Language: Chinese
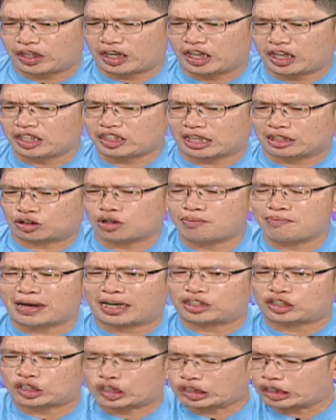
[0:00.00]
你一定做
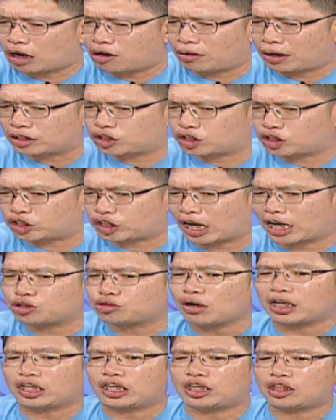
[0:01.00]
送爽哎，想
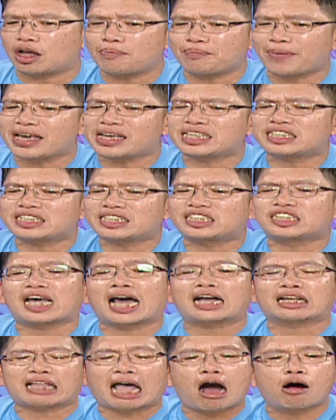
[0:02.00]
转伊拢免
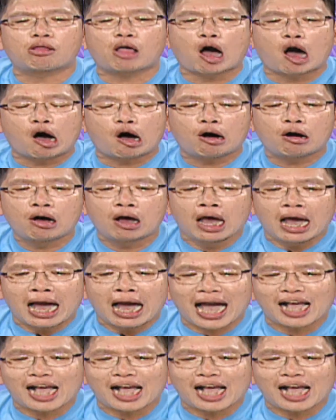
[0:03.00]
夹头咯，